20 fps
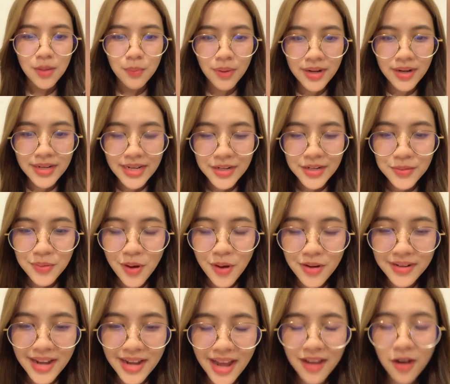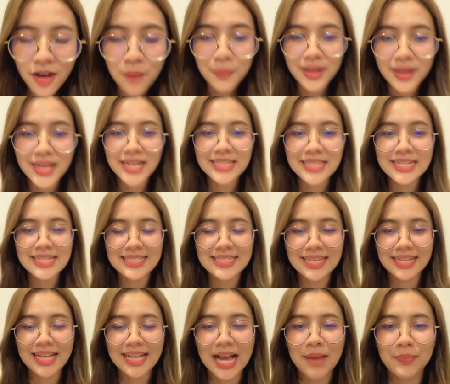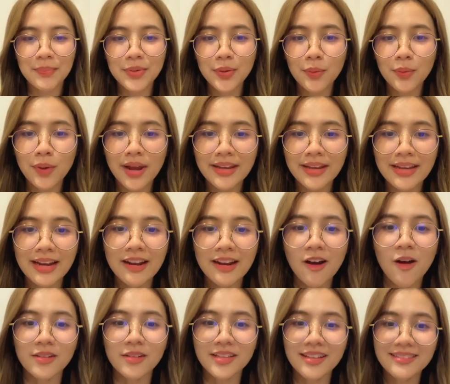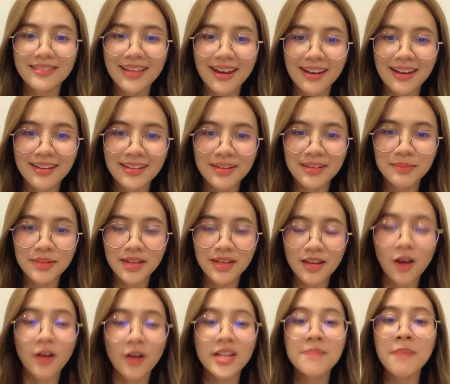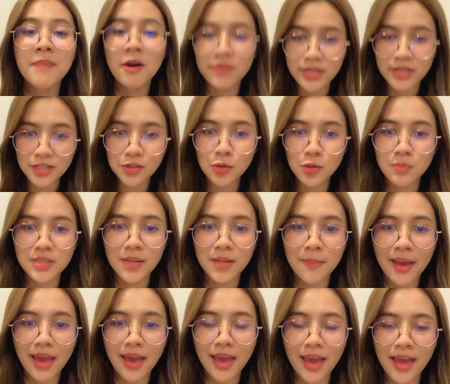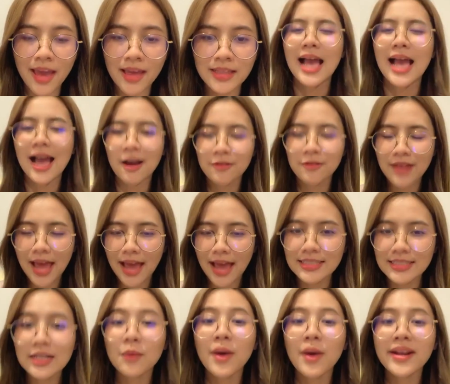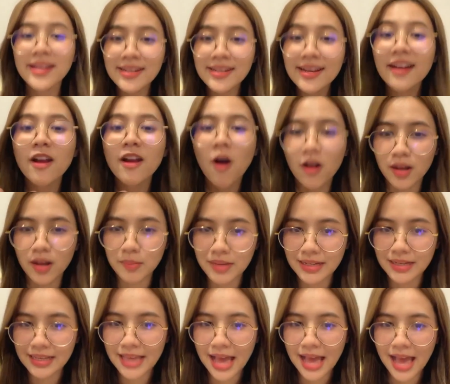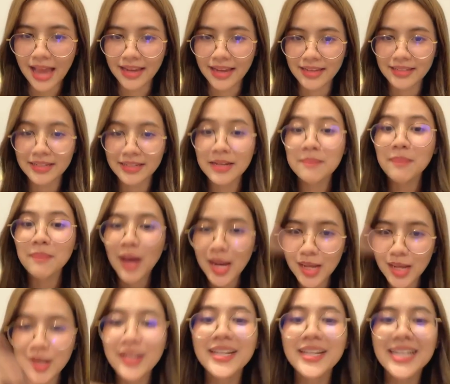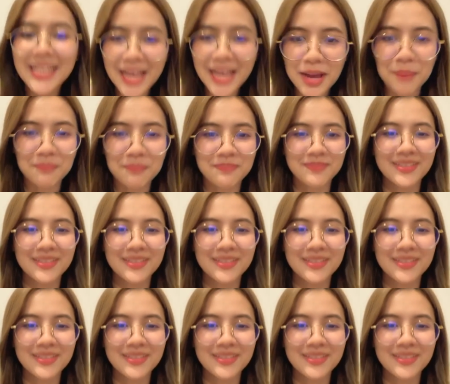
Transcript: วันนี้หนูได้ออกไปเล่นกิจกรรมด้วยเดินออกตั้งแต่เริ่มเลยออกที่เป่ายิงชุบใช่ไหมเอานะถือว่าได้เดินออกกำลังกาย เดินไปแล้วก็เดินกลับ